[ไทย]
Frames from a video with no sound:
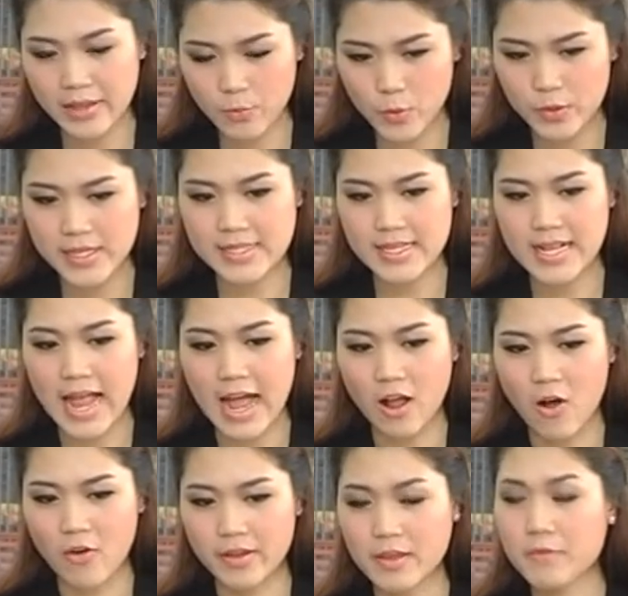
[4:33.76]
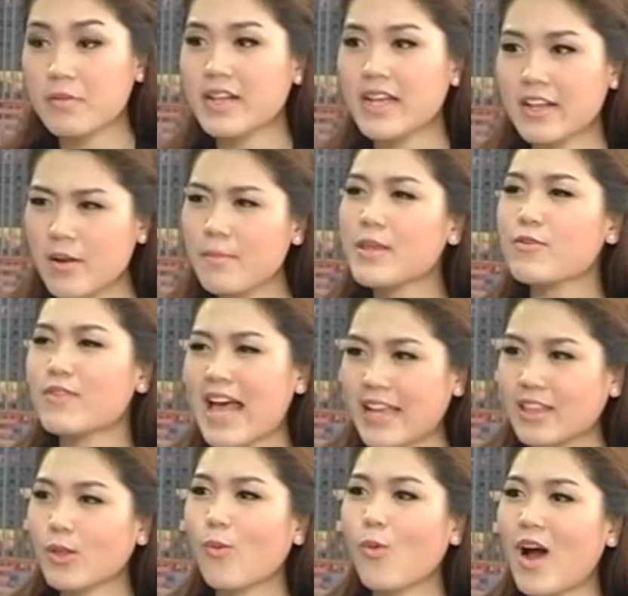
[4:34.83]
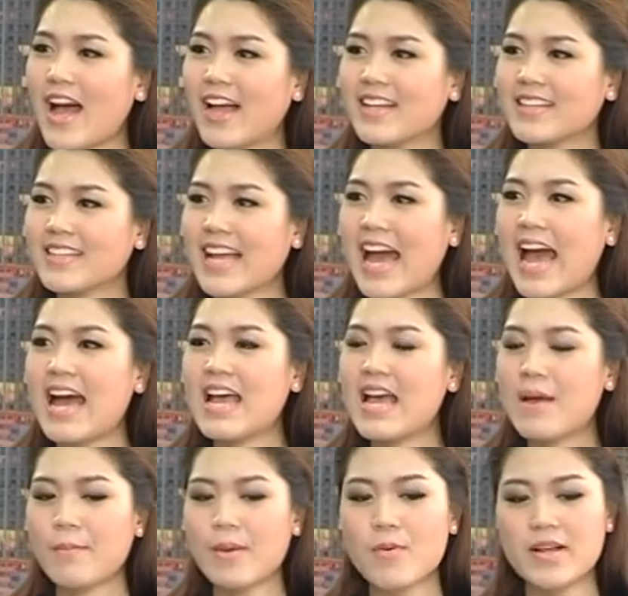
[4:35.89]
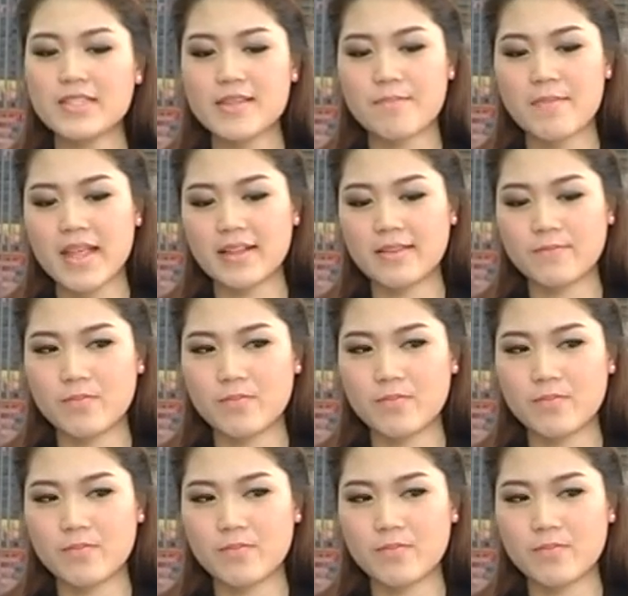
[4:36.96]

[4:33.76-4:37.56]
นุมูลอิสระของกิฟเฟอรีนก็มีอยู่หลายตัวะนะคะไม่ว่าจะเป็น